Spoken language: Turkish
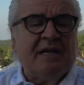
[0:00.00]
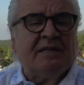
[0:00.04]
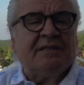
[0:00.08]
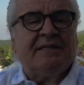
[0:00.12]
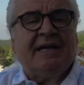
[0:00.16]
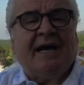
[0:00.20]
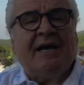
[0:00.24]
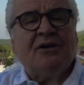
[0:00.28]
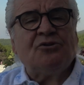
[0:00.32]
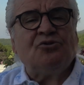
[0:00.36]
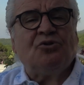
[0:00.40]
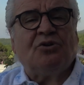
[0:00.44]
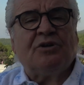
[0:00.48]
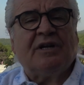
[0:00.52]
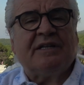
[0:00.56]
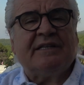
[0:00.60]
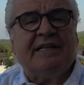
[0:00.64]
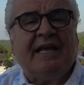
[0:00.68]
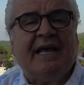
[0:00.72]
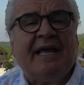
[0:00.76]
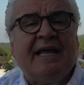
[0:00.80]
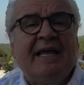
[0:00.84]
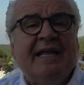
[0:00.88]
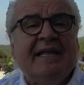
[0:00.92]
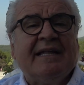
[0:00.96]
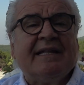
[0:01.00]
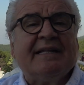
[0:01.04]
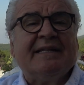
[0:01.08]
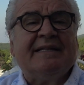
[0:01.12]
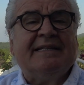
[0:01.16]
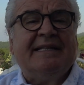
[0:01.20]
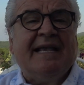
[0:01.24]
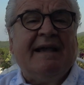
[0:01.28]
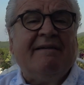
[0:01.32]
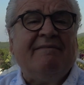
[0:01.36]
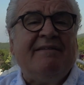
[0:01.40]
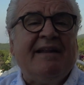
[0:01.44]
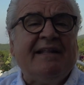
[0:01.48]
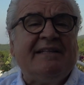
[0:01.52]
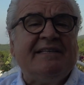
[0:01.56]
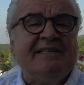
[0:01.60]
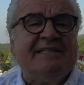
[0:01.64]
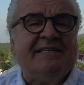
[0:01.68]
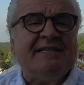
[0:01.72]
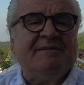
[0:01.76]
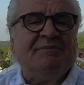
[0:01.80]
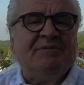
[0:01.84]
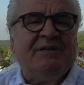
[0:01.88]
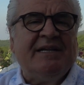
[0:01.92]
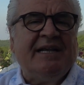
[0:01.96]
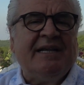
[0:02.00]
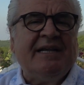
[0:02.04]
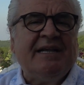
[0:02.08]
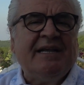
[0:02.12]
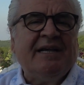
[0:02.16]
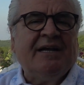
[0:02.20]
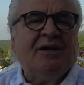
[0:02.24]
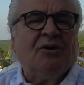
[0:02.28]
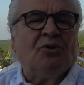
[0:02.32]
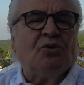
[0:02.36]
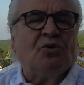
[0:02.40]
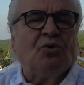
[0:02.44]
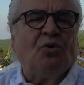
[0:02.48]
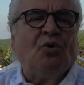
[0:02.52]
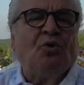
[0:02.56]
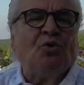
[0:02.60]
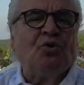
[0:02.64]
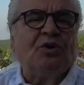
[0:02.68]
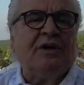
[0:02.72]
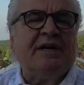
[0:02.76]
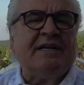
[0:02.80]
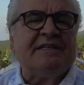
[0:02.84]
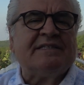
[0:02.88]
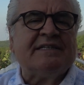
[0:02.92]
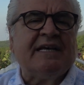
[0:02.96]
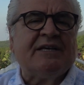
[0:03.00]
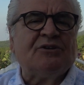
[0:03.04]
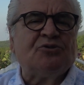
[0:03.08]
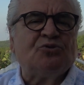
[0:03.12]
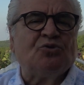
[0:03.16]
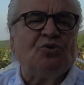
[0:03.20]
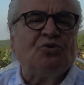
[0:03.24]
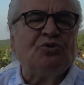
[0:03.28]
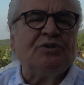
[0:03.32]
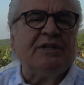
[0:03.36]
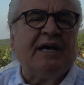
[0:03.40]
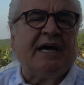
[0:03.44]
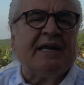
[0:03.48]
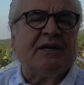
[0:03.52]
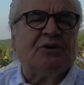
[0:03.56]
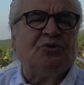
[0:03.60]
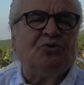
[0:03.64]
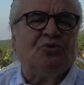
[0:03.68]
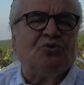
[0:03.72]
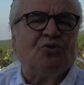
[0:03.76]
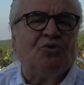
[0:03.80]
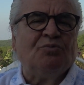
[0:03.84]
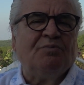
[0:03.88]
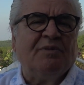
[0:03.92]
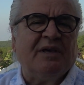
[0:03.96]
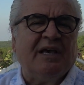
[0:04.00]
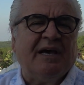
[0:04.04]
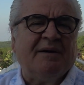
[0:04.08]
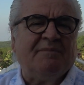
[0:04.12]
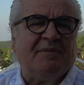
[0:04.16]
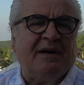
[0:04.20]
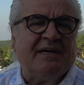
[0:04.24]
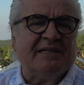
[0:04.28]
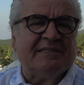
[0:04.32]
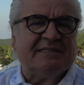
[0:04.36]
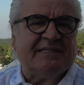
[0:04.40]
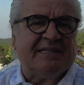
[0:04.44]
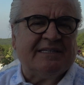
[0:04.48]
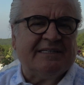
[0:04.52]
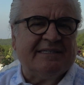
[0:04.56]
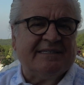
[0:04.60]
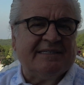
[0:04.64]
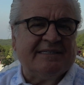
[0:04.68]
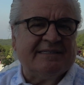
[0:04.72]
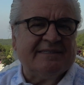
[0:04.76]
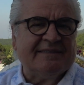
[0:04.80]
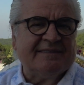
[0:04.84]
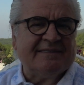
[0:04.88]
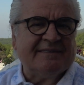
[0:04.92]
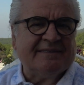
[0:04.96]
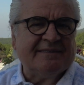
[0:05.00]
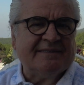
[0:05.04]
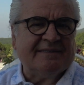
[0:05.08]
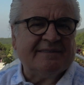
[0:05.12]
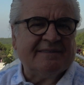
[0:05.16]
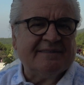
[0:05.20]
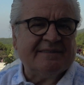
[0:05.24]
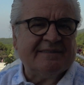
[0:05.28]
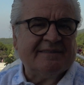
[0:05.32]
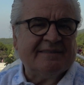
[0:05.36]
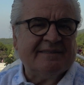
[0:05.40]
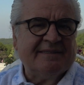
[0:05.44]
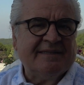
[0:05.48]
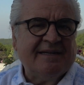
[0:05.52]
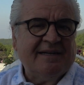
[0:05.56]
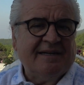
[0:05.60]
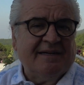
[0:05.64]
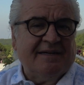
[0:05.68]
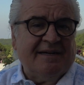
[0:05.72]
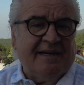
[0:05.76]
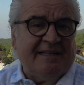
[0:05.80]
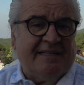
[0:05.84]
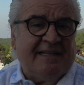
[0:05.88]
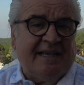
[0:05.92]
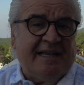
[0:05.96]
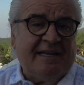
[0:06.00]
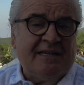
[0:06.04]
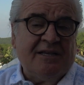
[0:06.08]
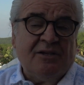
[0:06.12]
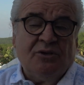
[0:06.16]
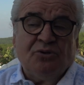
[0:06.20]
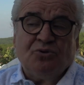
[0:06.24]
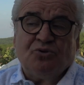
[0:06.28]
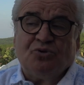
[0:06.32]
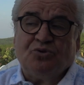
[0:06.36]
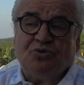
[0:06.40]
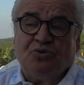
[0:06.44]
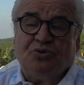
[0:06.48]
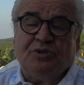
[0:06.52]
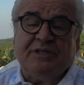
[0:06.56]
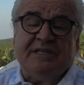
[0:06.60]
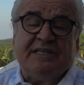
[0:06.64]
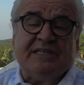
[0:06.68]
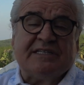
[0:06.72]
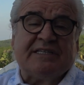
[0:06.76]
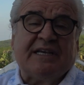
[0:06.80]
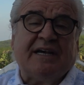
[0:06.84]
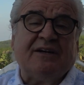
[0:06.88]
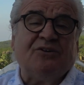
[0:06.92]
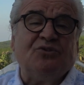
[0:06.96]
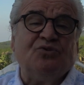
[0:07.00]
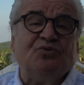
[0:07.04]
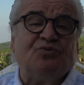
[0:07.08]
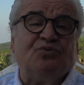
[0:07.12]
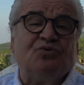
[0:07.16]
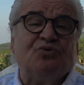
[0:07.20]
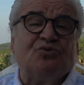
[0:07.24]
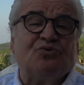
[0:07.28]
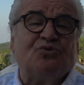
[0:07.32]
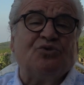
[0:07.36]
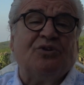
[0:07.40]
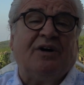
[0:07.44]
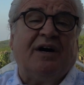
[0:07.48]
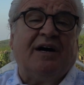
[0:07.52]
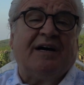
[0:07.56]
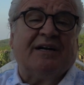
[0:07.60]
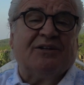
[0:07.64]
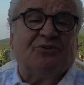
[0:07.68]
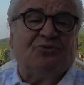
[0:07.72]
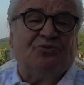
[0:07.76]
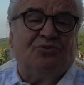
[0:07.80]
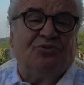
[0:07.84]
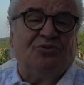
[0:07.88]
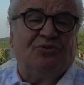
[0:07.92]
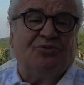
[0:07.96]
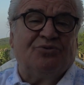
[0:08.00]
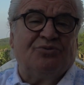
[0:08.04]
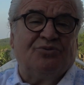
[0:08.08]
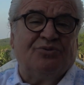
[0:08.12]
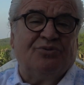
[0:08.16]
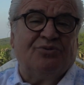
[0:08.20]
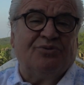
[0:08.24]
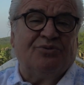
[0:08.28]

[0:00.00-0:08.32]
Daha sonra da devlet isimli organizasyonlar kurulmaya başladı. Neden? Çünkü insan nüfusu artıyordu.